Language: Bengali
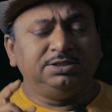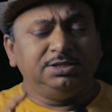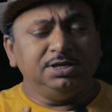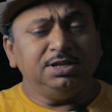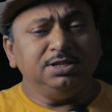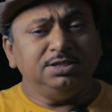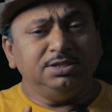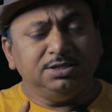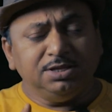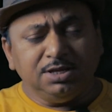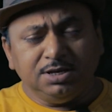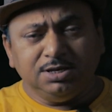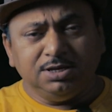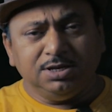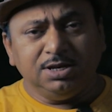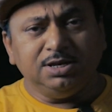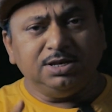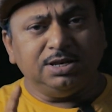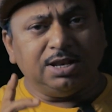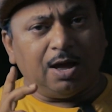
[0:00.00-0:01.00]
তিন
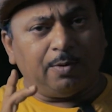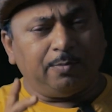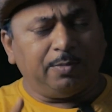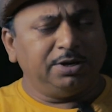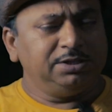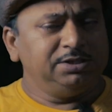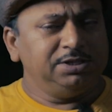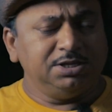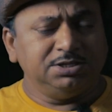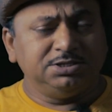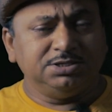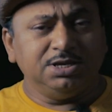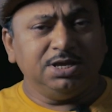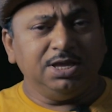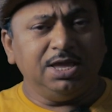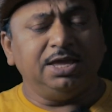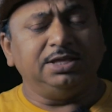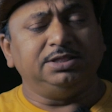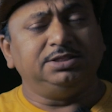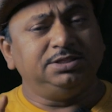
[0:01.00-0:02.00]
তিনটি নাম্বার দিয়েছে
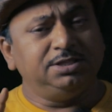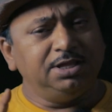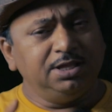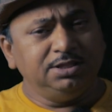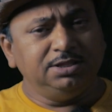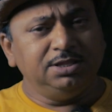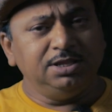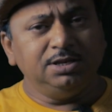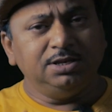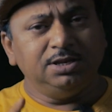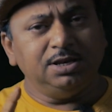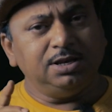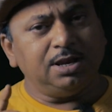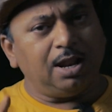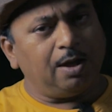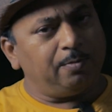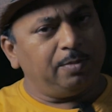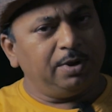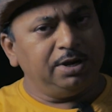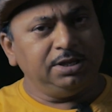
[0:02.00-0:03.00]
এই তিন তিনটি
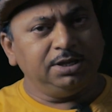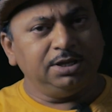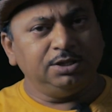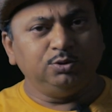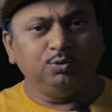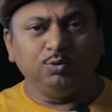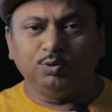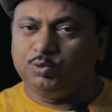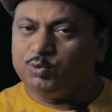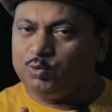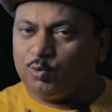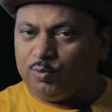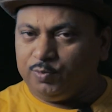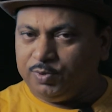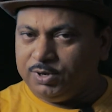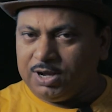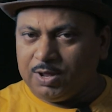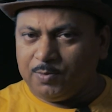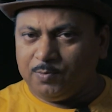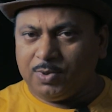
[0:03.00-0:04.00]
নাম্বারই কিন্তু টোল
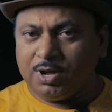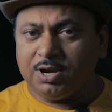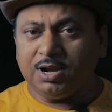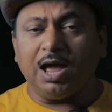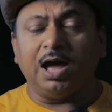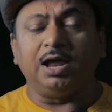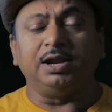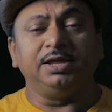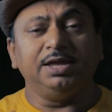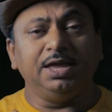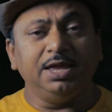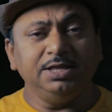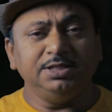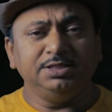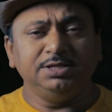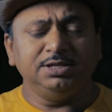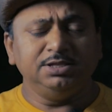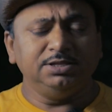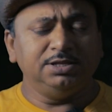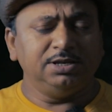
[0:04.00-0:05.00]
ফ্রি নাম্বার আর এই
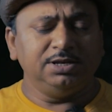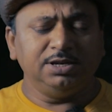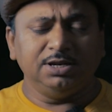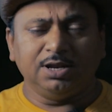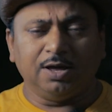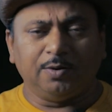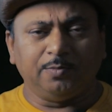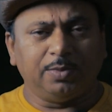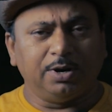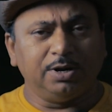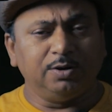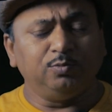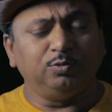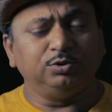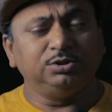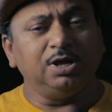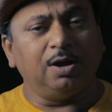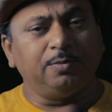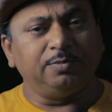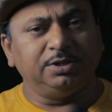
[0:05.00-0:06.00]
তিন তিনটি নাম্বারের
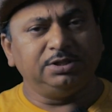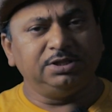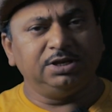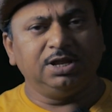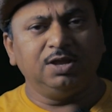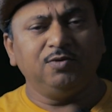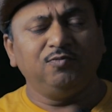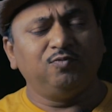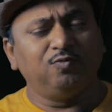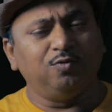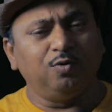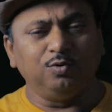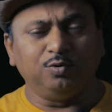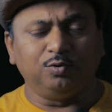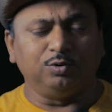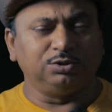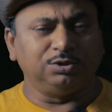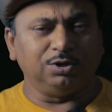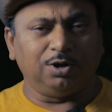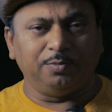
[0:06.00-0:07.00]
মধ্যে আপনাদেরকে ফোন
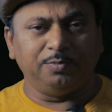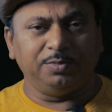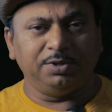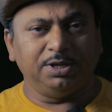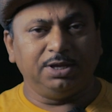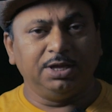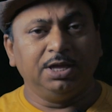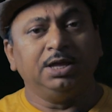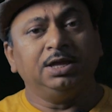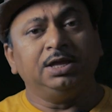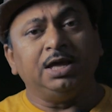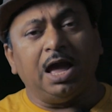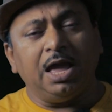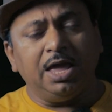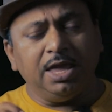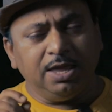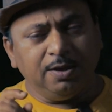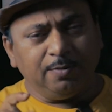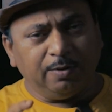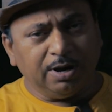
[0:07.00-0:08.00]
করতে হবে
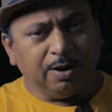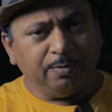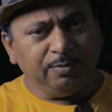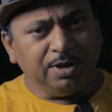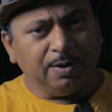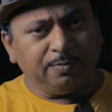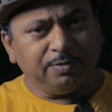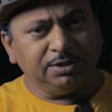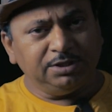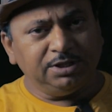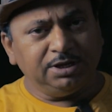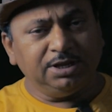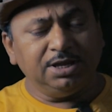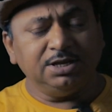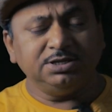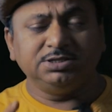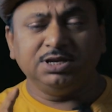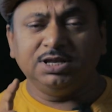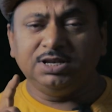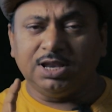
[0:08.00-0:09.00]
এবার আমি আপনাদেরকে
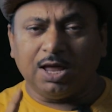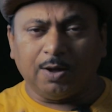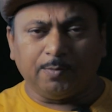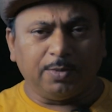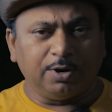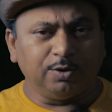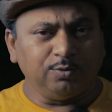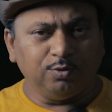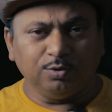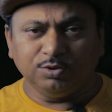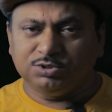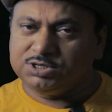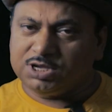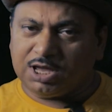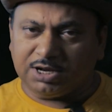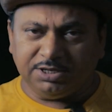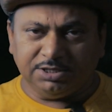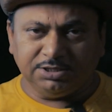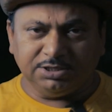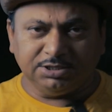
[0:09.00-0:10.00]
সেই নাম্বারগুলো
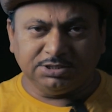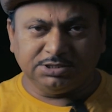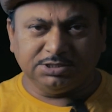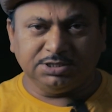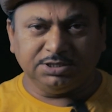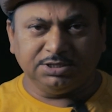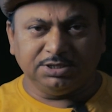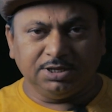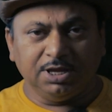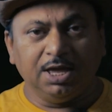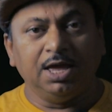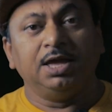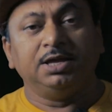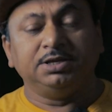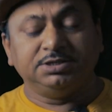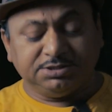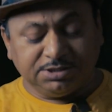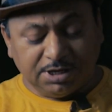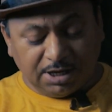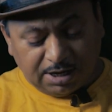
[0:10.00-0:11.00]
জানিয়ে দিচ্ছি
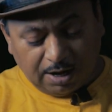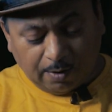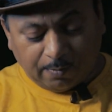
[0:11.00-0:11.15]
সেই